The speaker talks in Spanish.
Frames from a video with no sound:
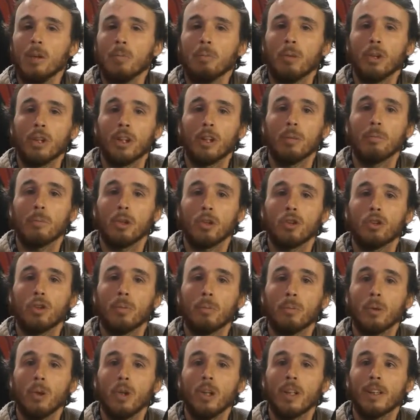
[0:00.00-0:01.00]
por ejemplo,
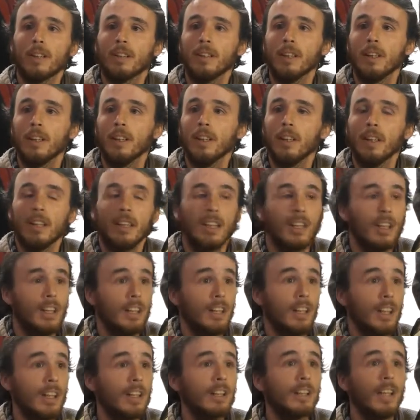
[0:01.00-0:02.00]
yo puedo decir
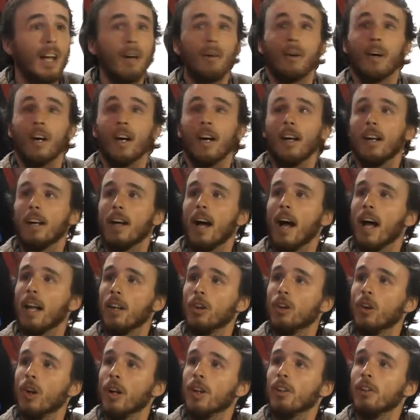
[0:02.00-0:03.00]
que estaba
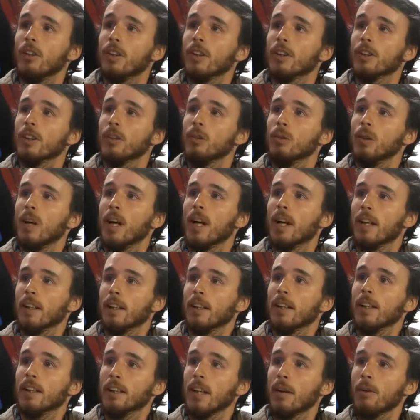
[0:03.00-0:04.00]
Aldo Aigo en ese lugar,
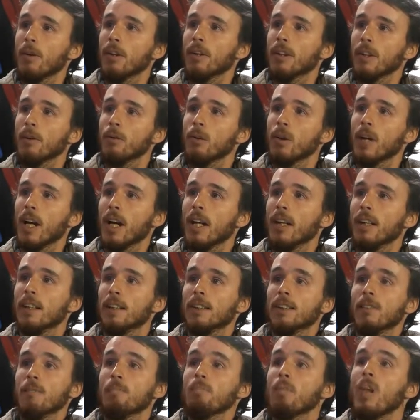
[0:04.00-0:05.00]
estaba en
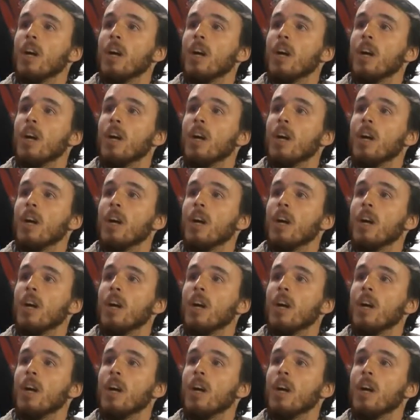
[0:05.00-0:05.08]
tribunales.